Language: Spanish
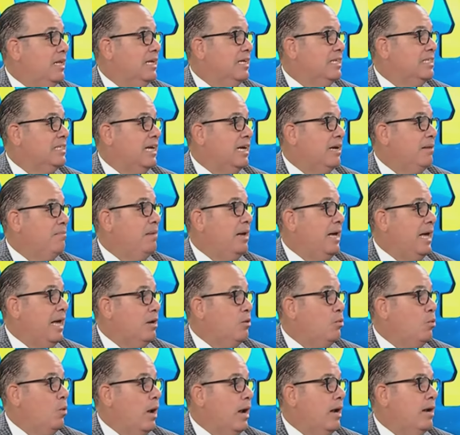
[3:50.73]
de que se haga
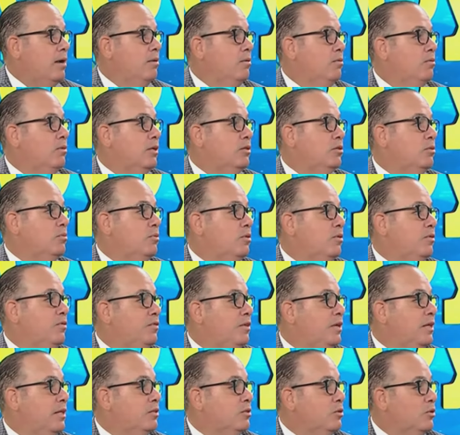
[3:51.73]
anual una
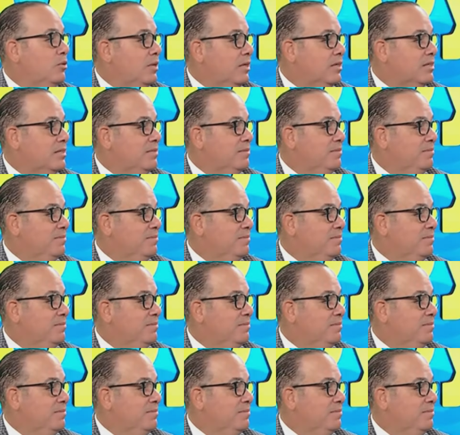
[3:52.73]
tomografía de ¿Cuál, ¿Cuál